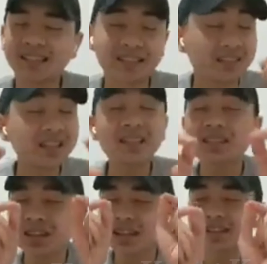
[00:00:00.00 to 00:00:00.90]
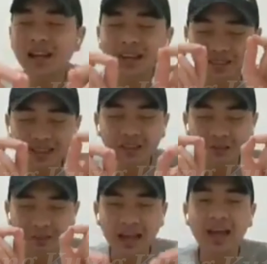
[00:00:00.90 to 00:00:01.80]
that's the reason, exact
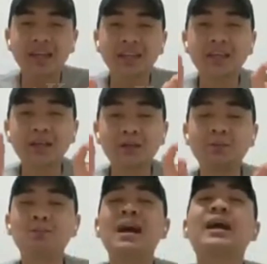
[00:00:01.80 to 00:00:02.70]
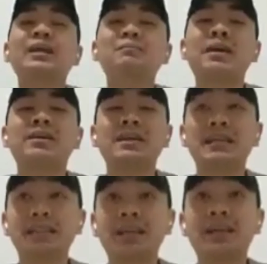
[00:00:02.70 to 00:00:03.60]
reason behind kung bakit merong
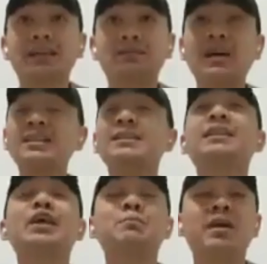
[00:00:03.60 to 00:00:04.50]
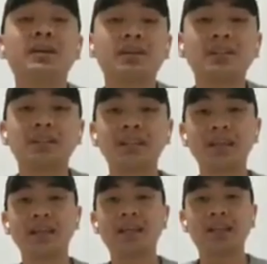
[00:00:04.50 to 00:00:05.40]
isang Francis Leo Marcos
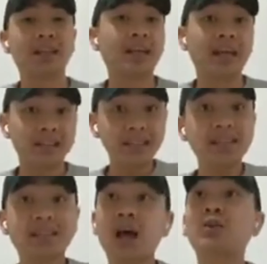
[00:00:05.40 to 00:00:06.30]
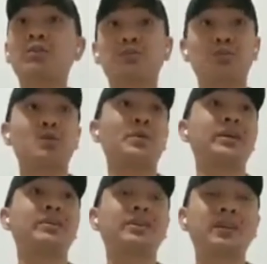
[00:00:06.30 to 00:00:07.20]
na nag-exist out of
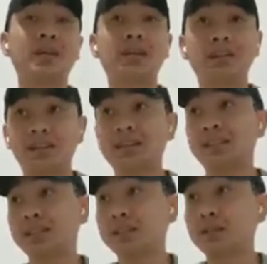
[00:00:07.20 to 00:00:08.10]
nowhere in this